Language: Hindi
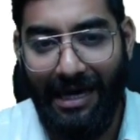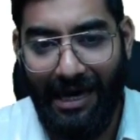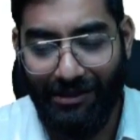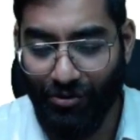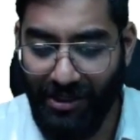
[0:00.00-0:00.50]

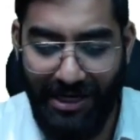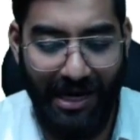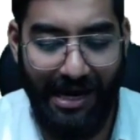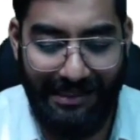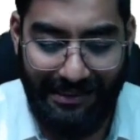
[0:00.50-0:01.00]
हैं सो चलिए
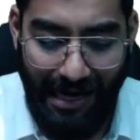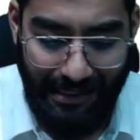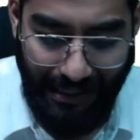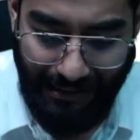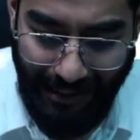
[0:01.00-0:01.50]
गाइस स्टार्ट
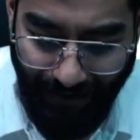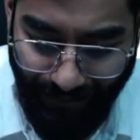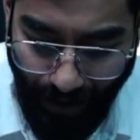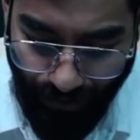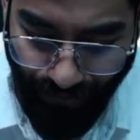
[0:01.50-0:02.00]
करते हैं
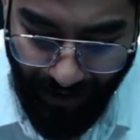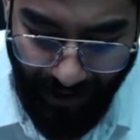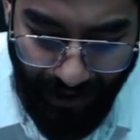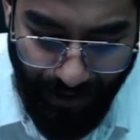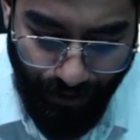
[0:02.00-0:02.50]
विदाउट
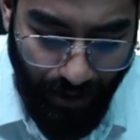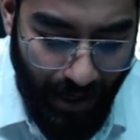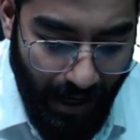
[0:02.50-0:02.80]
फर्दर ड्यू